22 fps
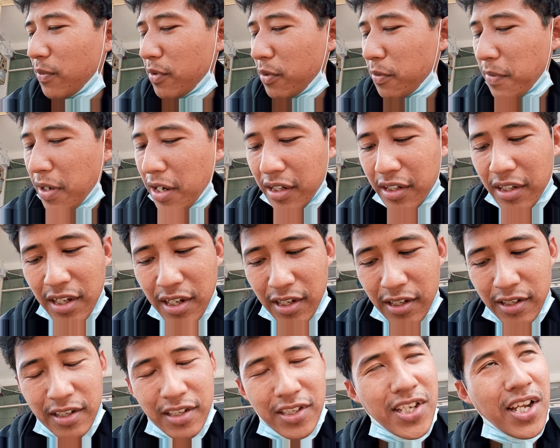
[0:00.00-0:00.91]
berbahagia
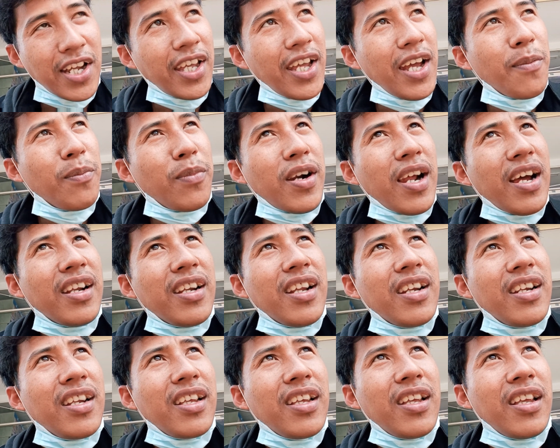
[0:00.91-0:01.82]
Saya
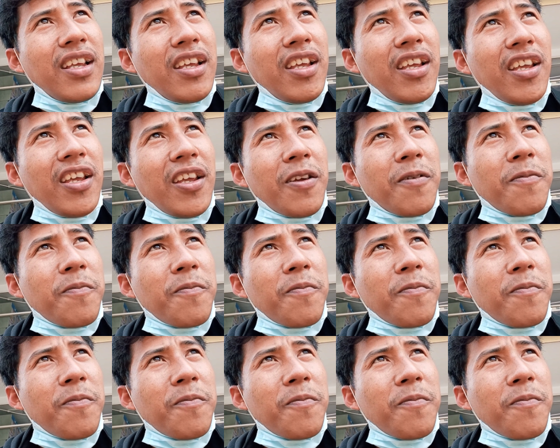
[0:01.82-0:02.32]
berada di